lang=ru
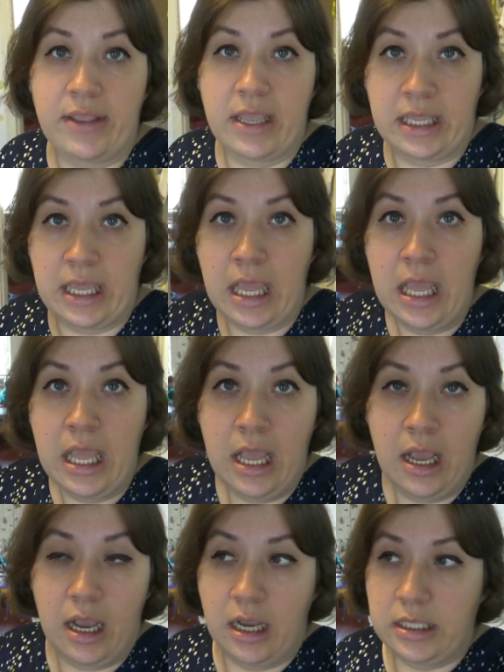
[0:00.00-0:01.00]
всякие,
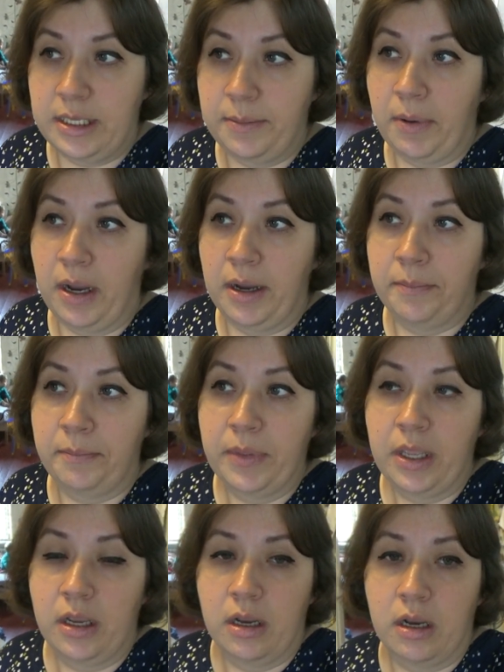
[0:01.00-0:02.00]
э, типа
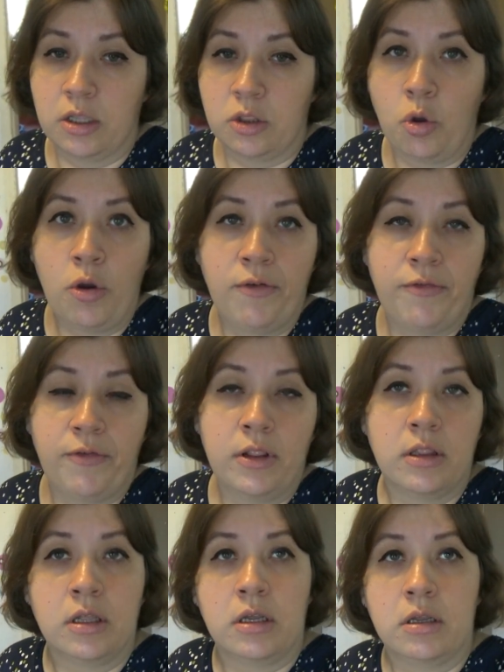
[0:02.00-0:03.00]
э,
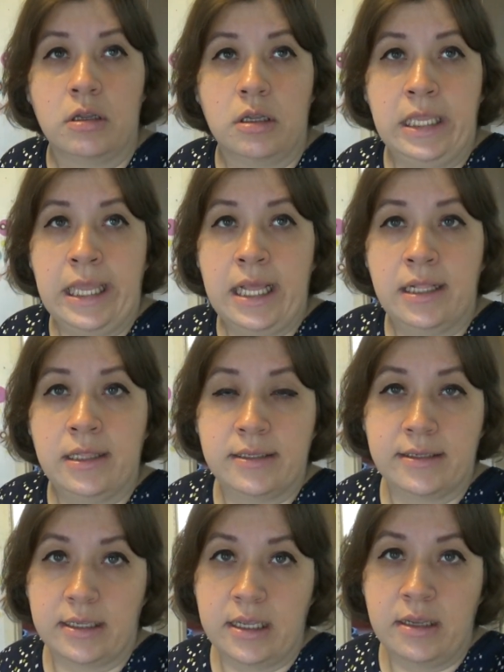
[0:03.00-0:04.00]
TOEFL,
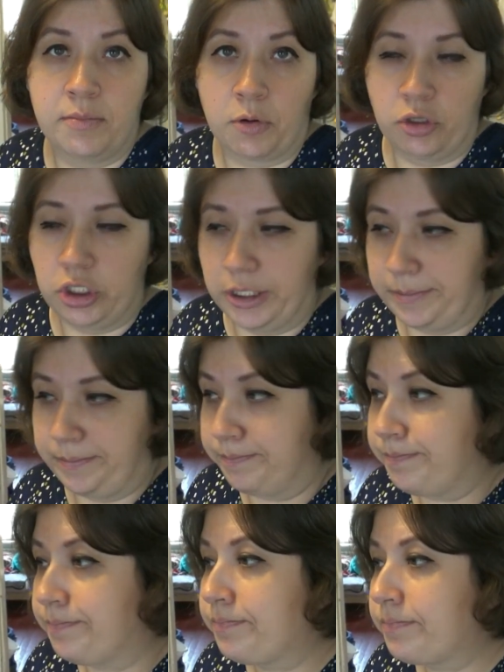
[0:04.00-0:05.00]
IELTS и прочее.
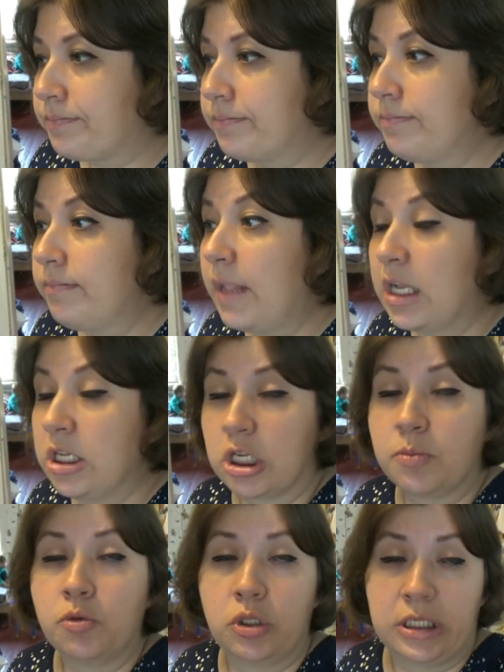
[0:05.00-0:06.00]

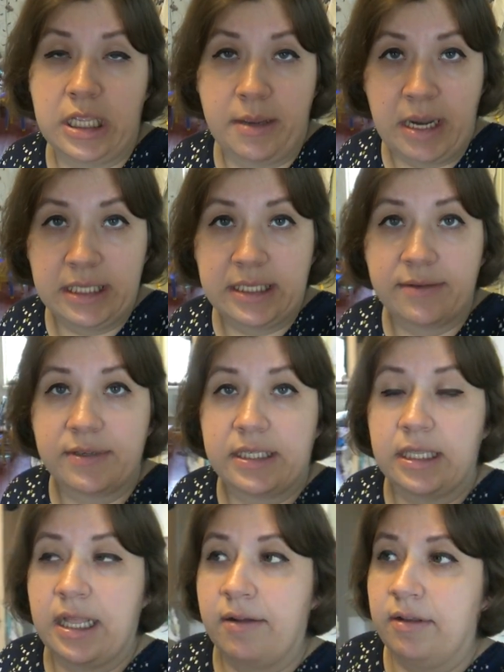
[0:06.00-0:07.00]
Сейчас буду заниматься,
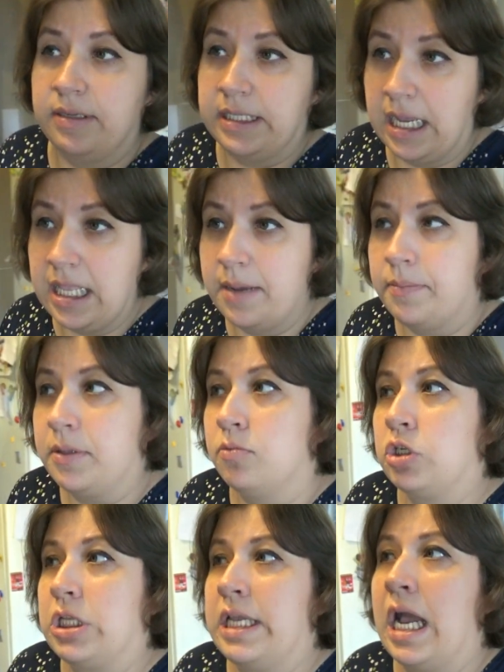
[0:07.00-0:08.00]
восстанавливать знания,
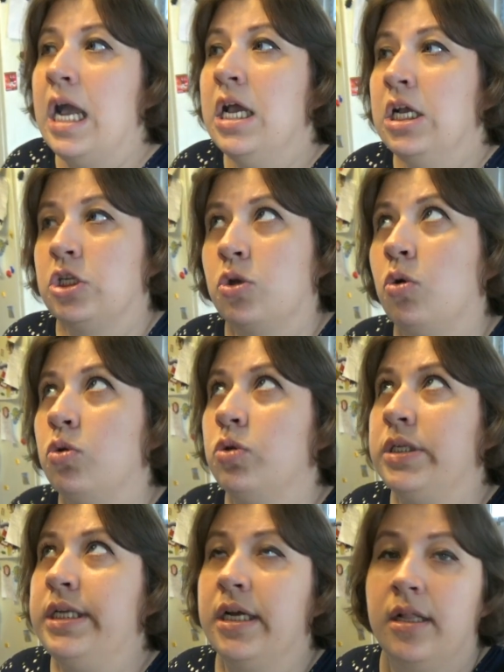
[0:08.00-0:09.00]
потому что я сходу
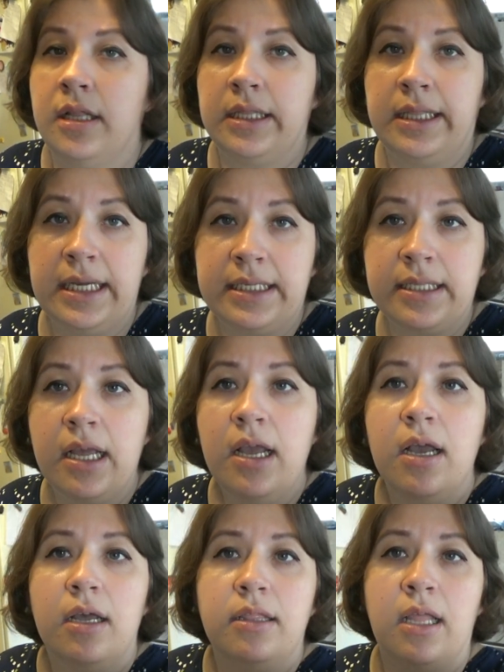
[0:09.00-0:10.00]
сделала тест
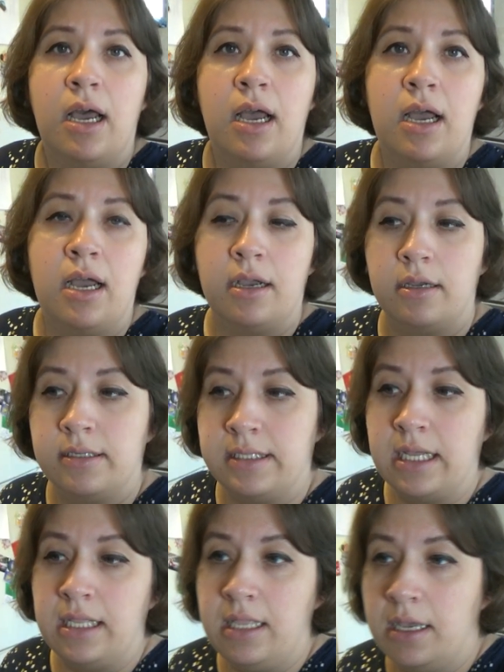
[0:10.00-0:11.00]
на
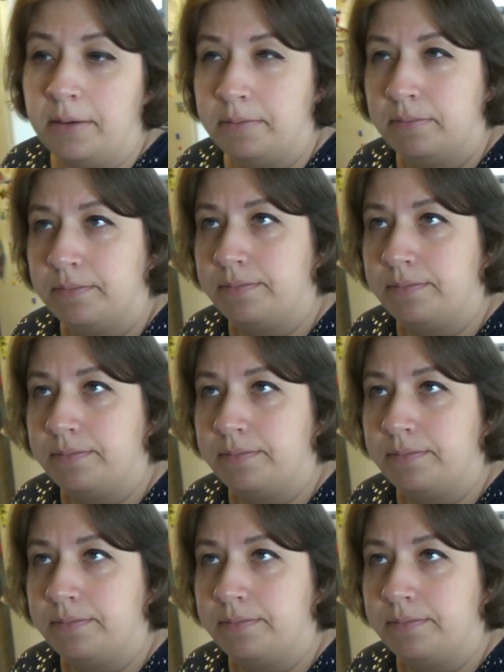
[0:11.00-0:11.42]
знание